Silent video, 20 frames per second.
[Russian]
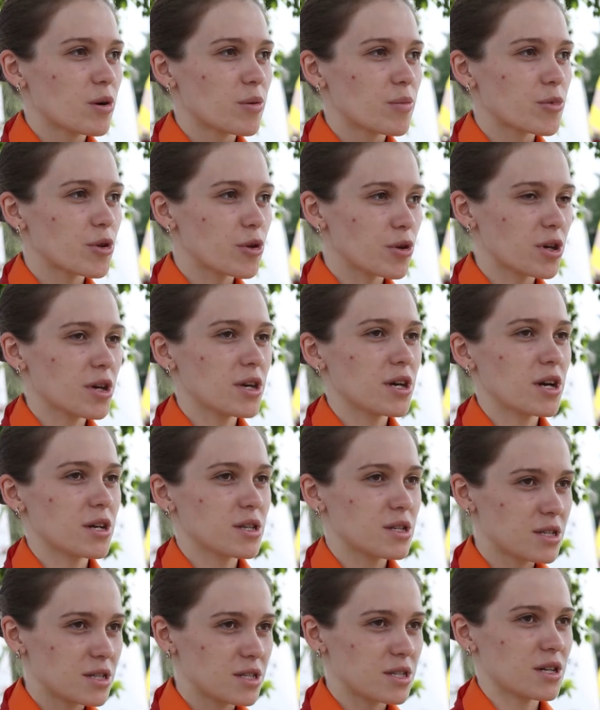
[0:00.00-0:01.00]
многие
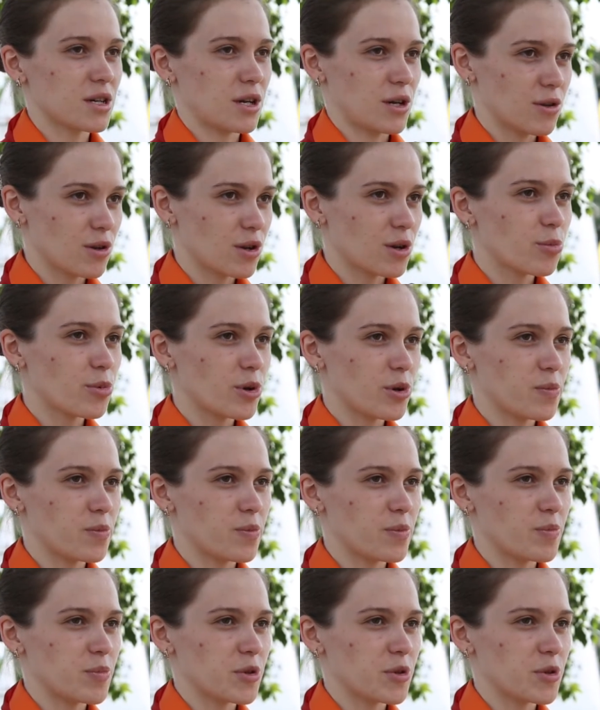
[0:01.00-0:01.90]
яхты из тех, которые были